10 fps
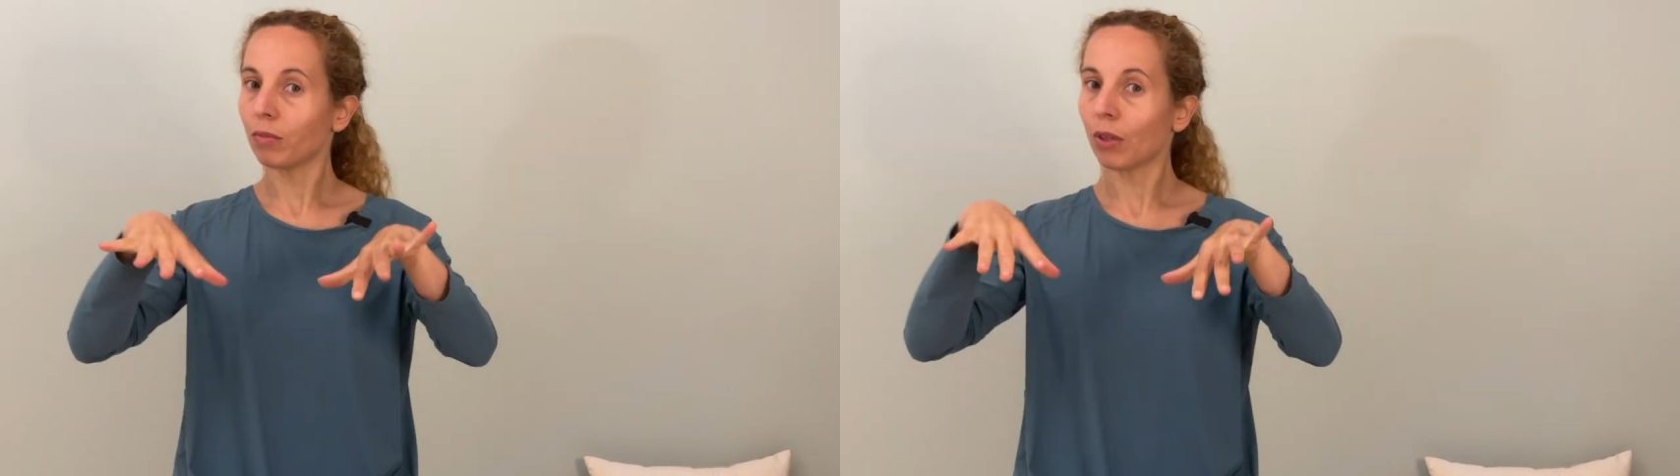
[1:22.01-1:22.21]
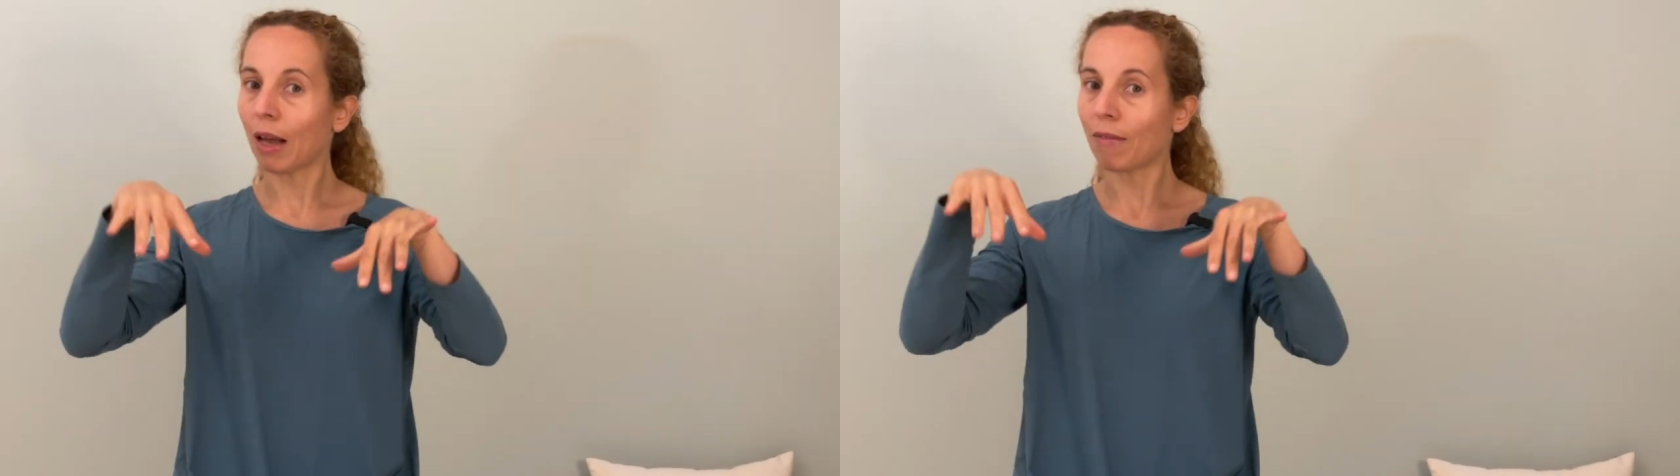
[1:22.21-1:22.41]

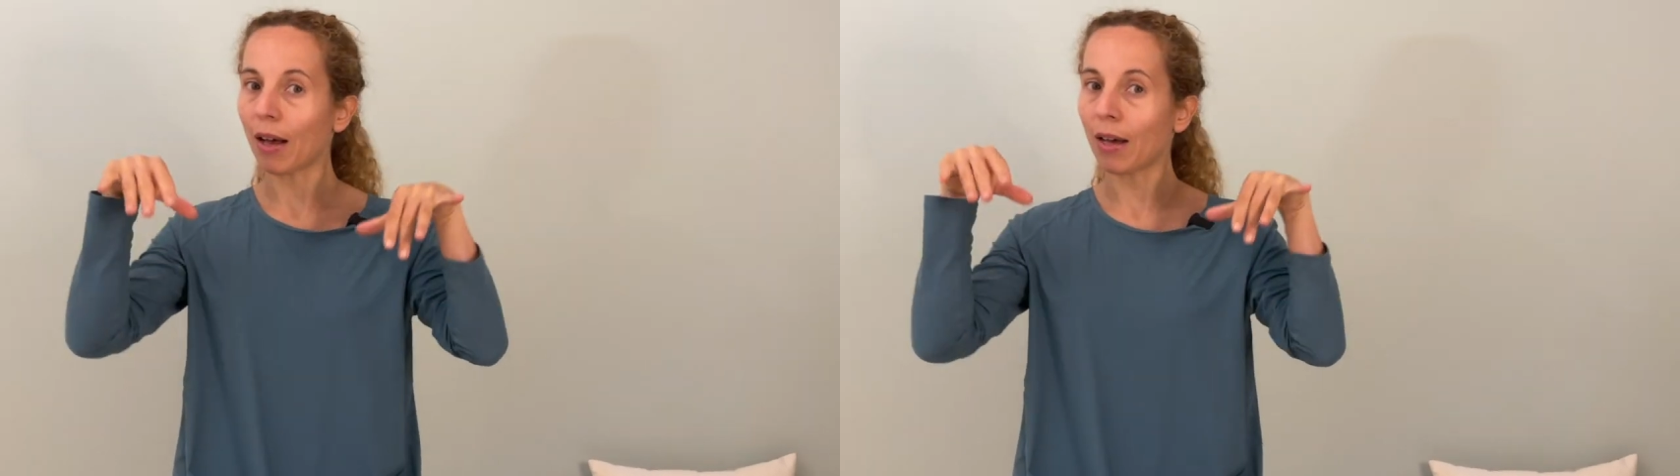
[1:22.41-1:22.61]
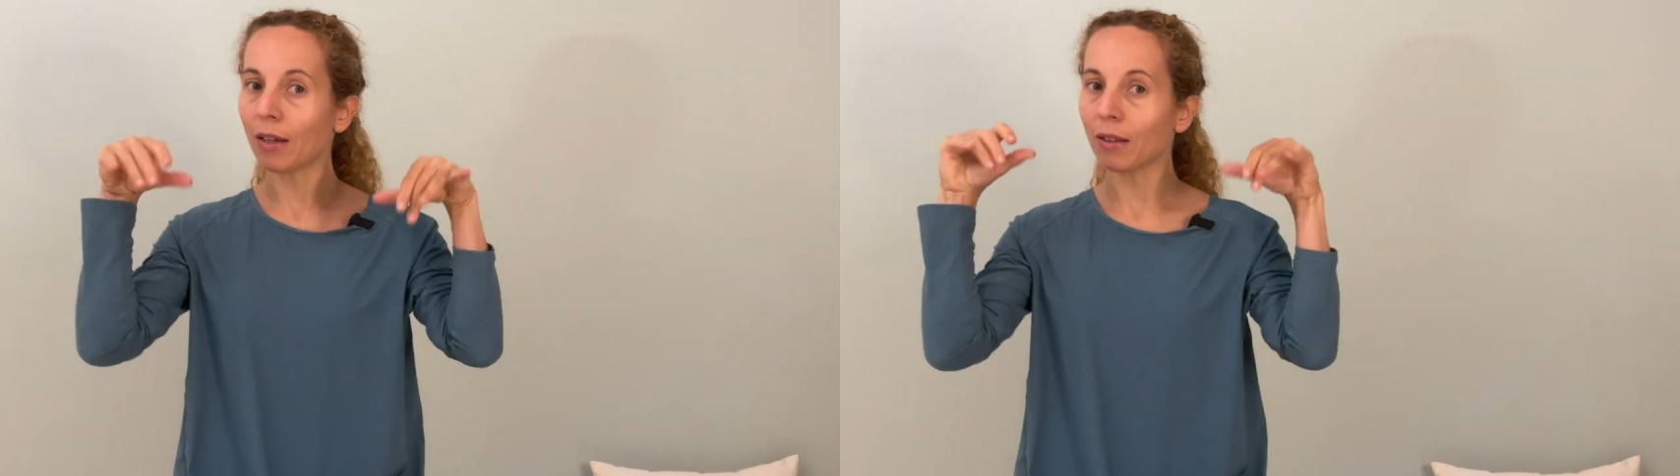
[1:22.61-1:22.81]
de la
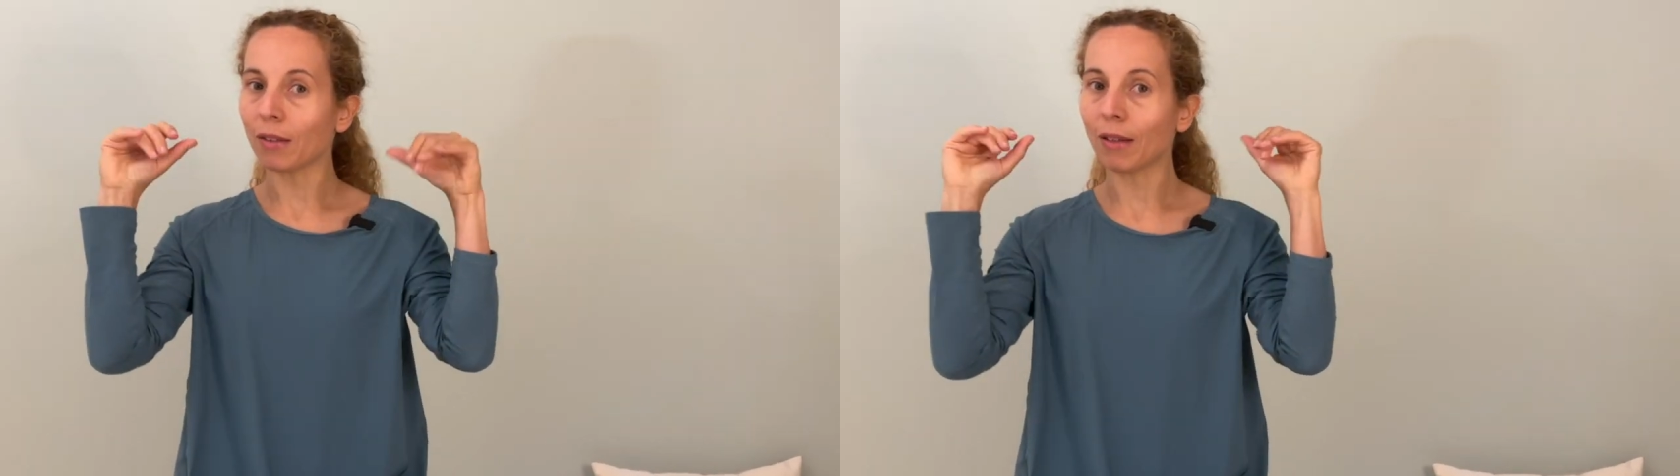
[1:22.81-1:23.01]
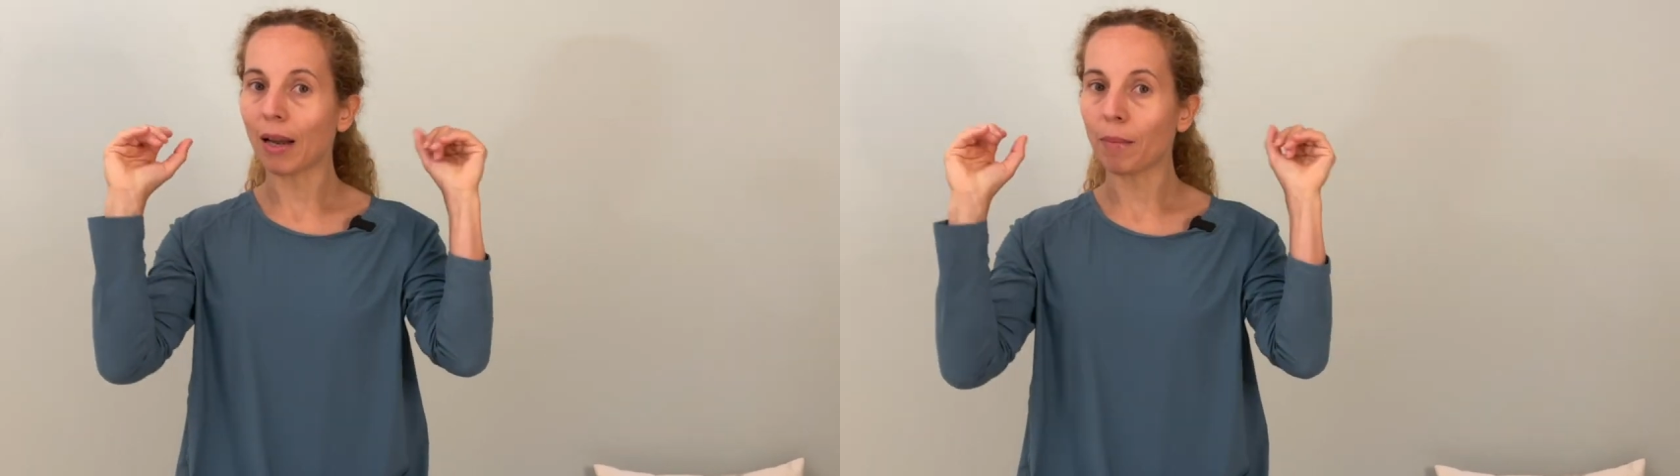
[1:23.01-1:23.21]
vague
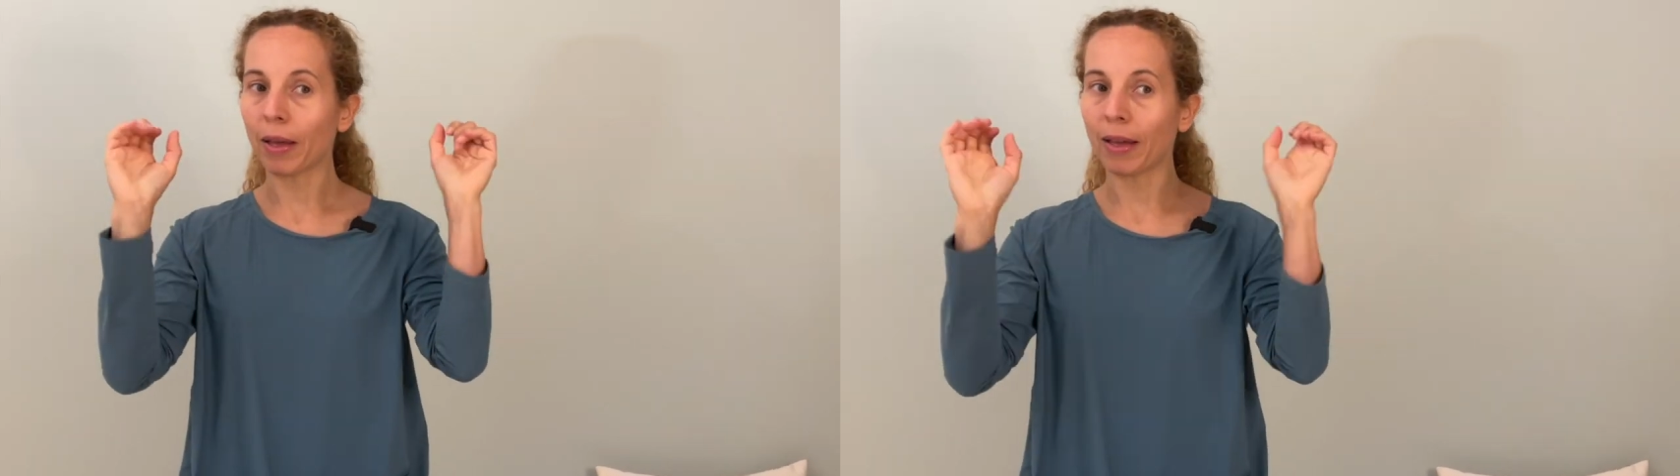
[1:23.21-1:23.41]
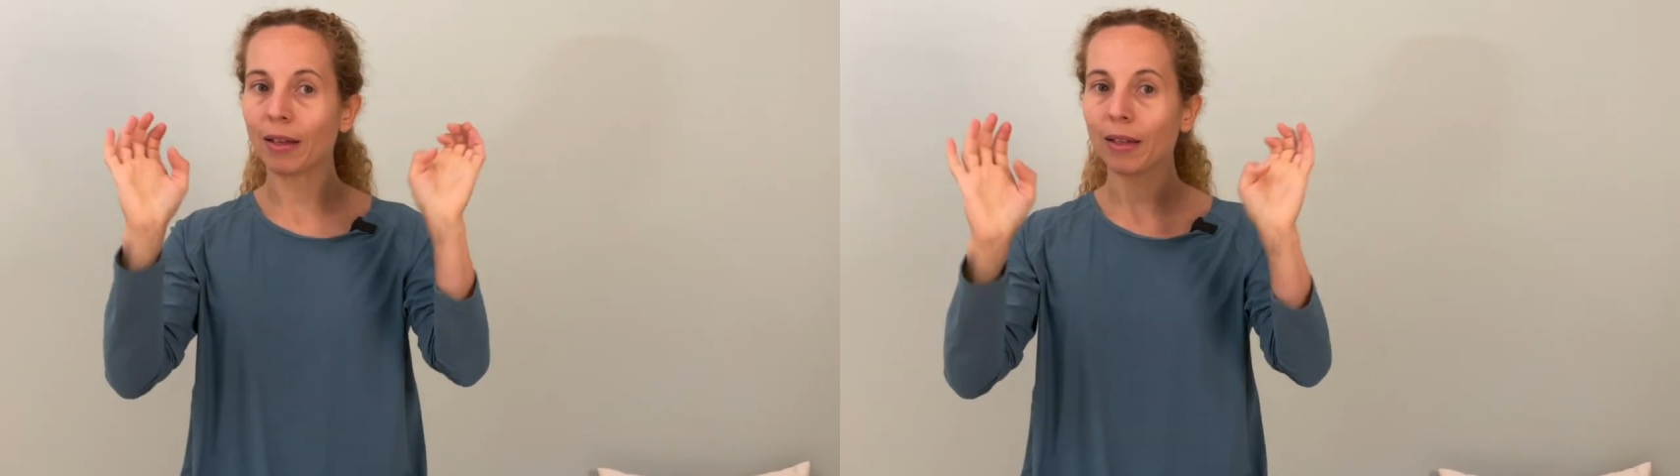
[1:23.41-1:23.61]
de la
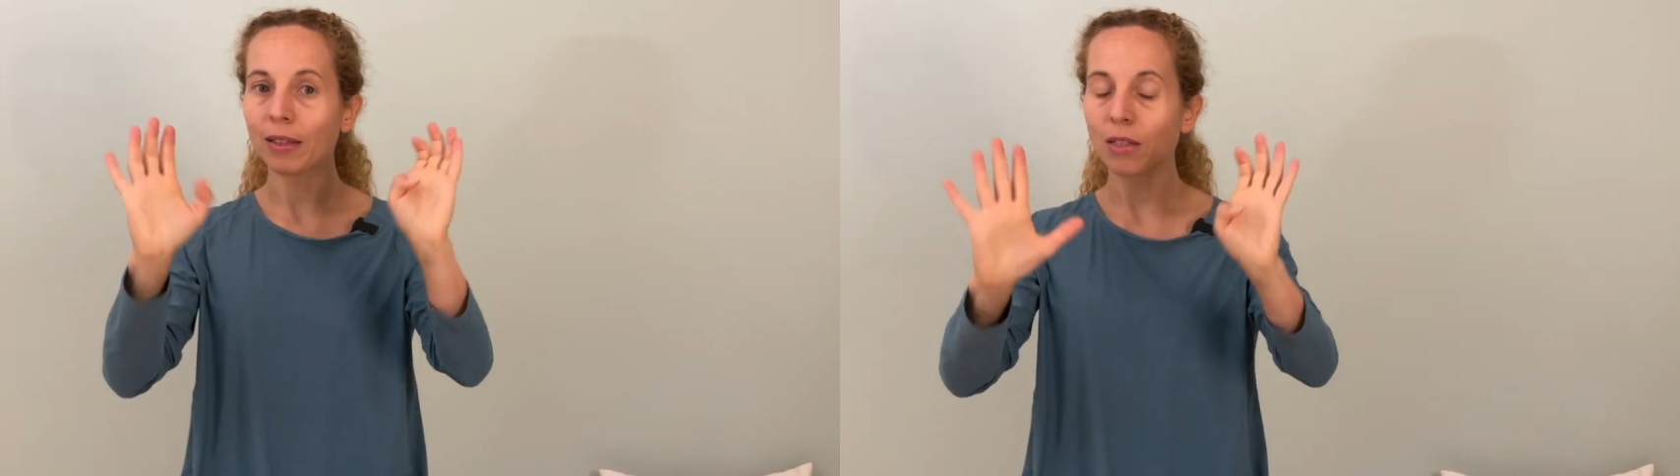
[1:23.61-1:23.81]
mer